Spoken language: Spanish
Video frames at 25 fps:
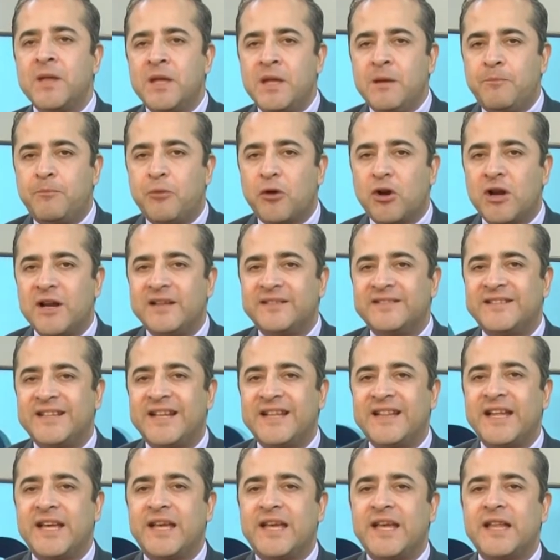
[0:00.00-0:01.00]
y por la
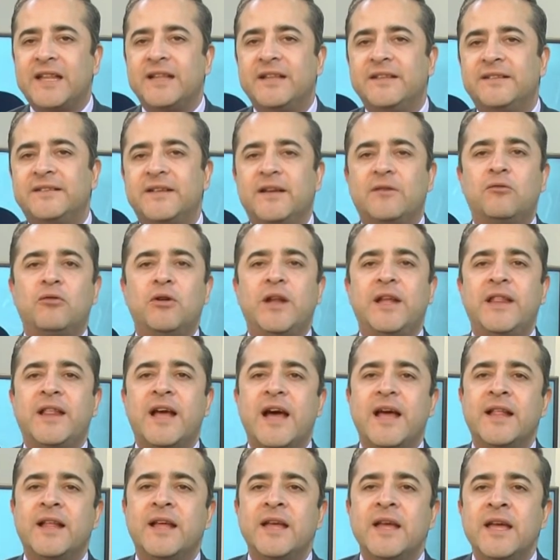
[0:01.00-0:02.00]
estrategia de
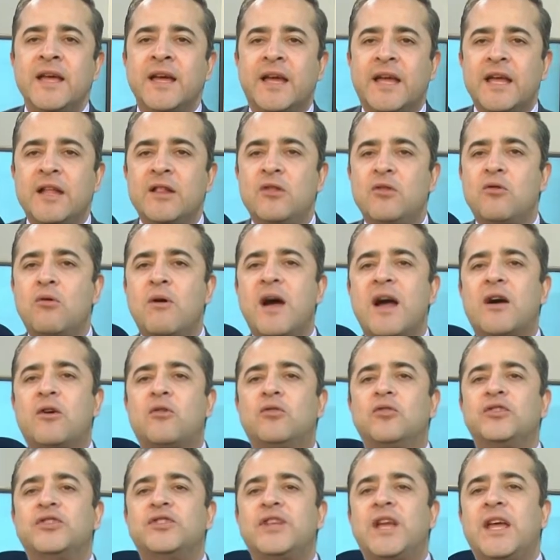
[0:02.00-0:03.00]
inseguridad que no ha
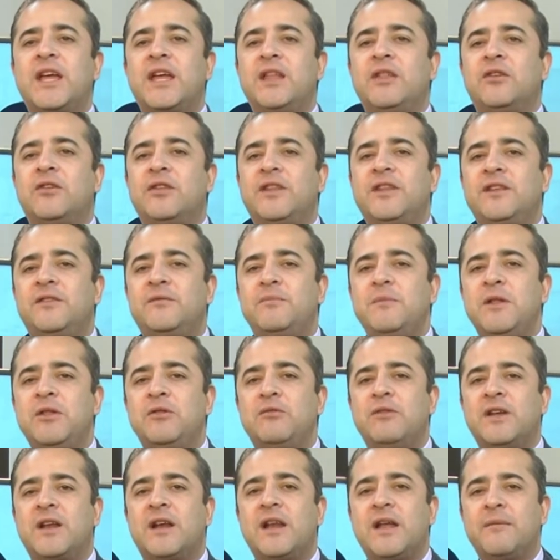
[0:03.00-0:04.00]
conseguido
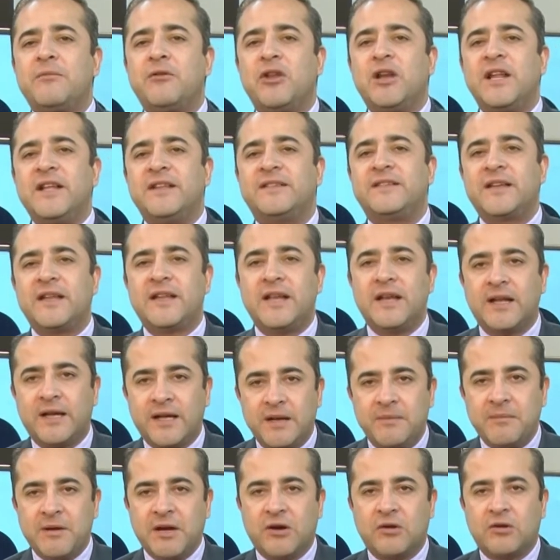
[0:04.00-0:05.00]
disminuir la violencia del
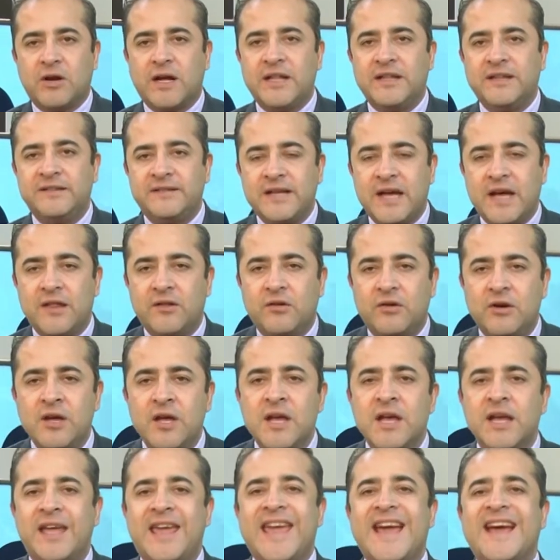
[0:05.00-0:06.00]
crimen organizado
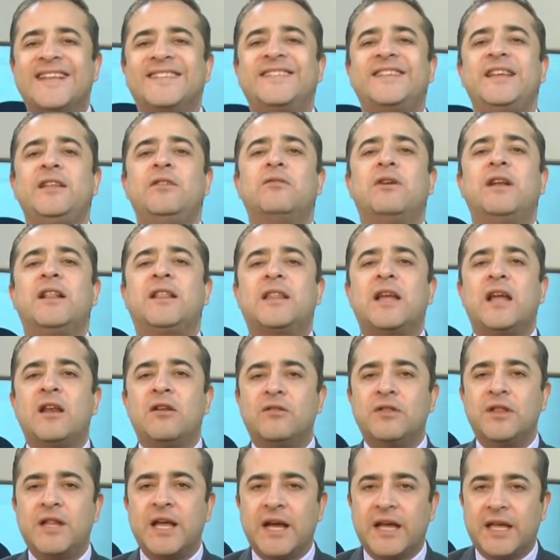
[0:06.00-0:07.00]
que ha sido el
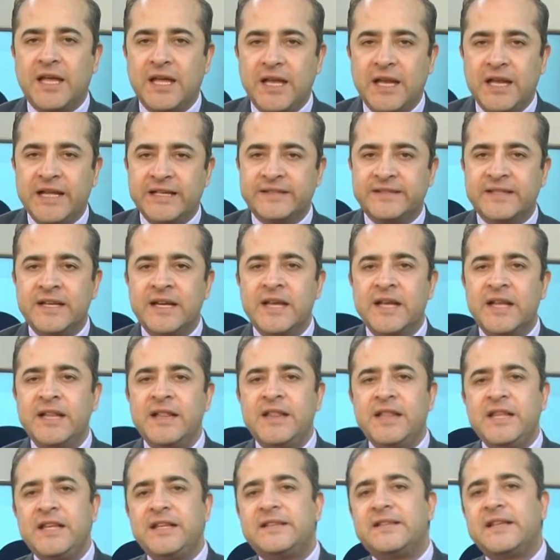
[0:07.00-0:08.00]
talón de Aquiles.
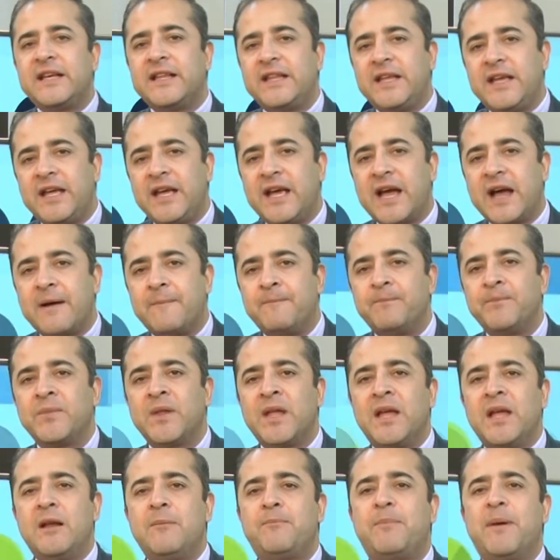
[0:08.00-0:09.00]
Ni se diga
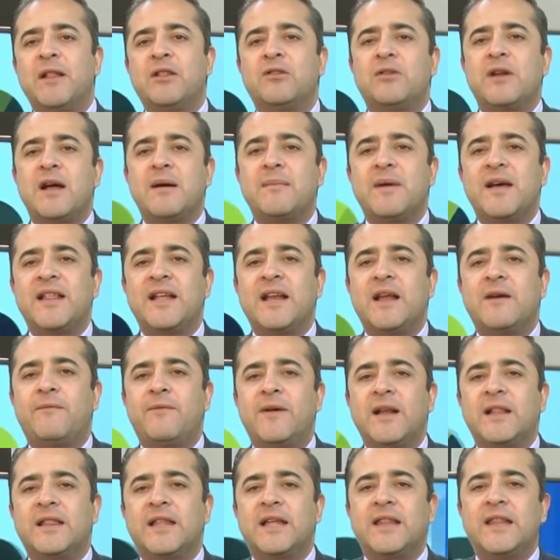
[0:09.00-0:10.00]
el panorama de la
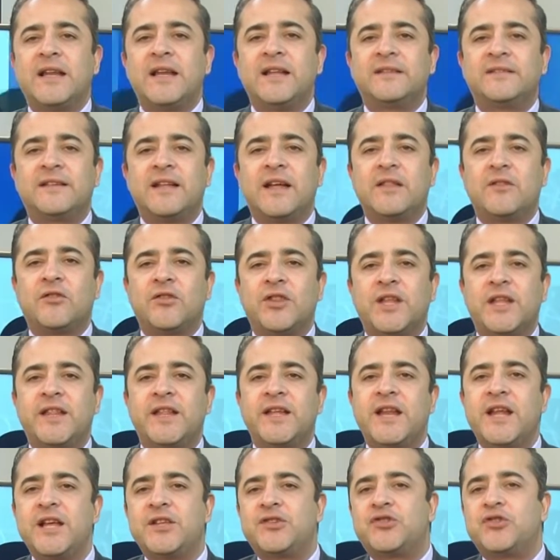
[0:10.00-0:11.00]
falta del Estado de
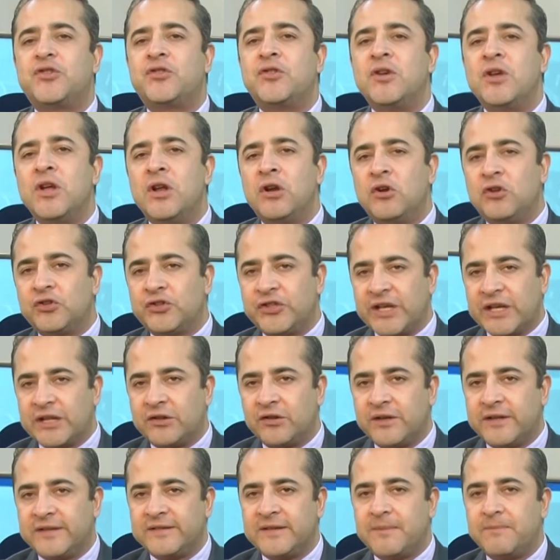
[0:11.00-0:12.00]
Derecho. Los
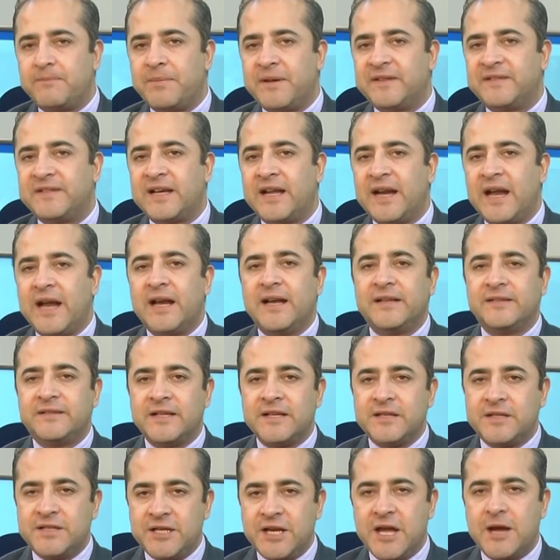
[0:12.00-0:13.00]
sectores empresariales
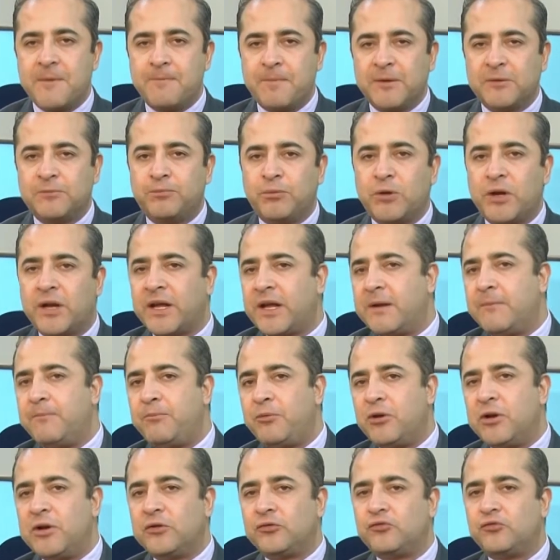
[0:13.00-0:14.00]
en Chiapas, por
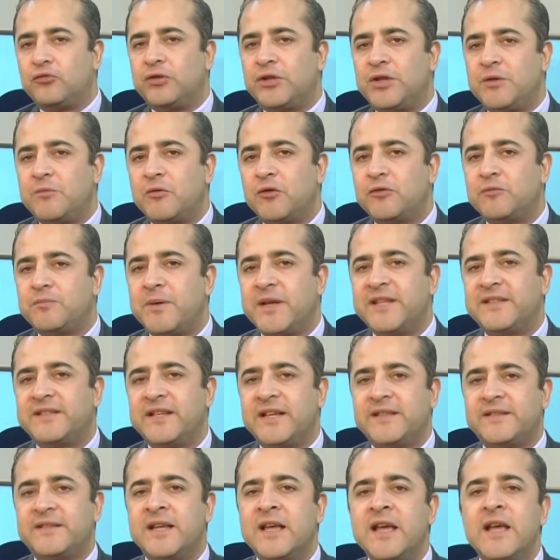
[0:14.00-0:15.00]
ejemplo, en los últimos
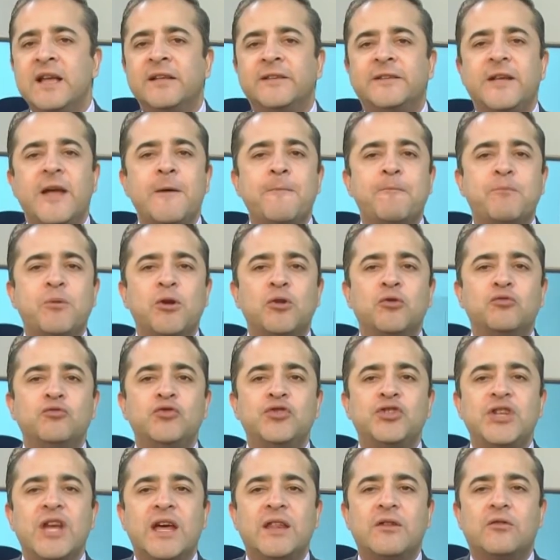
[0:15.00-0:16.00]
meses se han
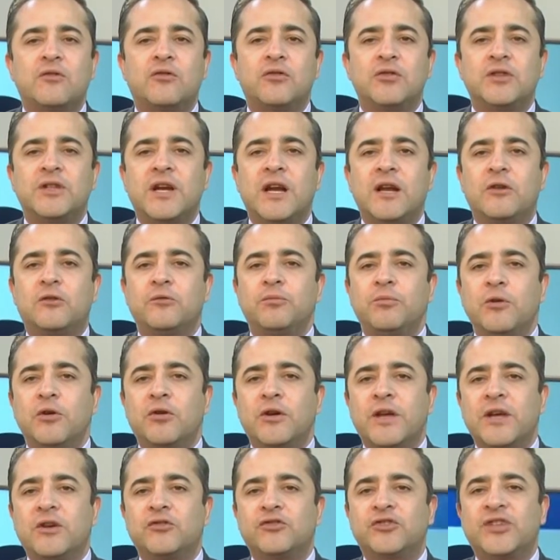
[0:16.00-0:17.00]
pronunciado contra los
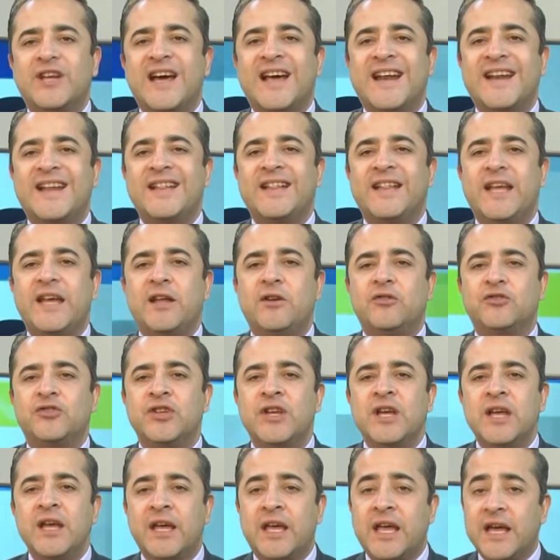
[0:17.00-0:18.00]
bloqueos
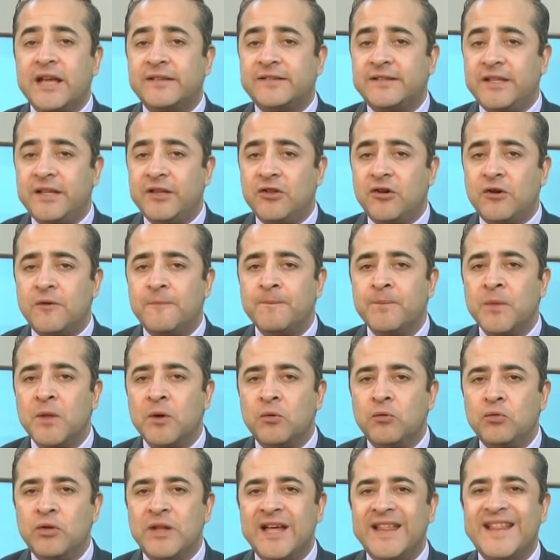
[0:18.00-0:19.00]
carreteros, que ha sido
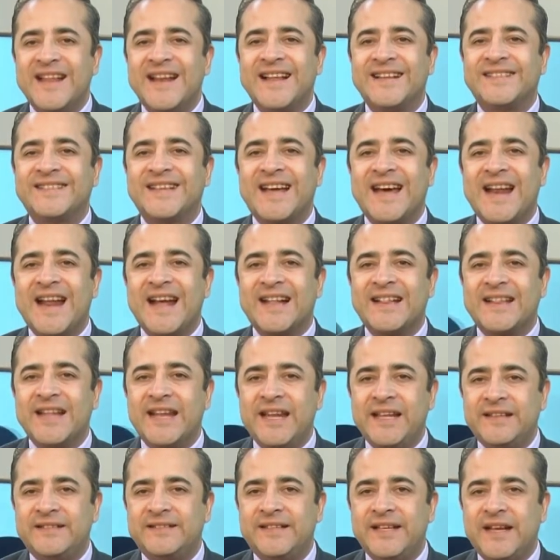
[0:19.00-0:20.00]
una de las
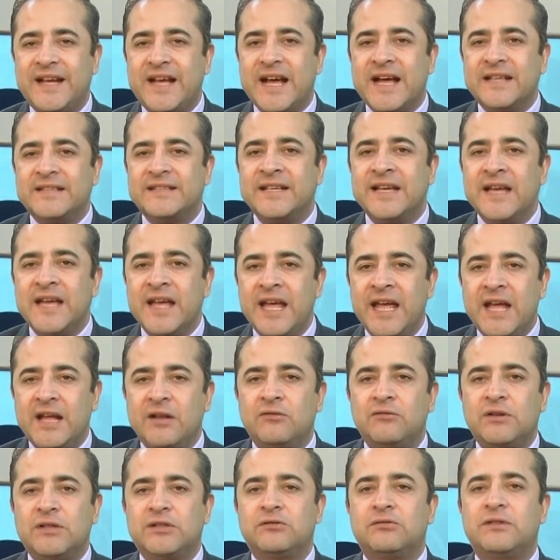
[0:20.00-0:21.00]
características
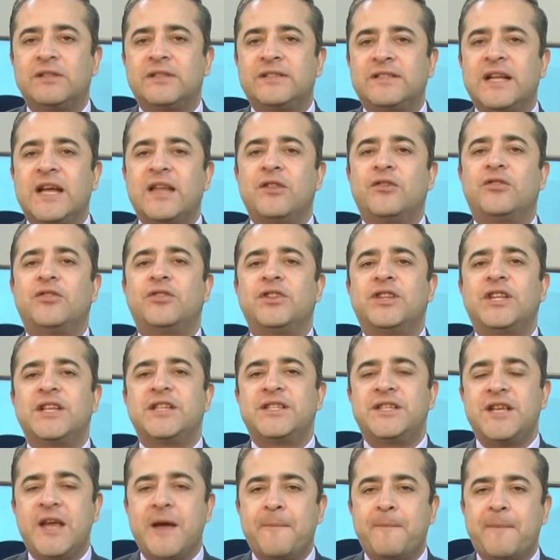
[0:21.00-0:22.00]
en nuestro estado
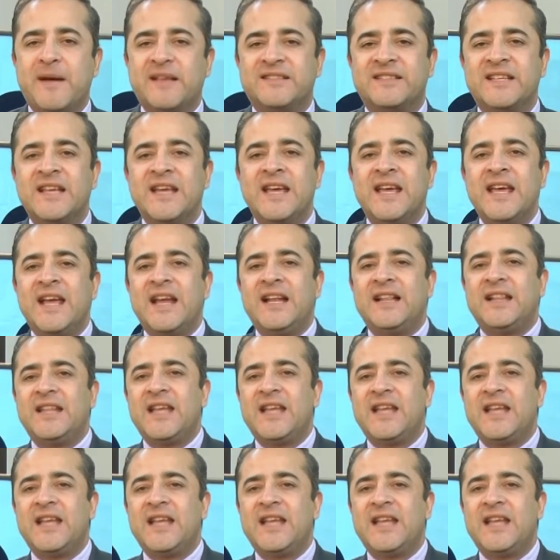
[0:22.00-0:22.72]
de Chiapas. El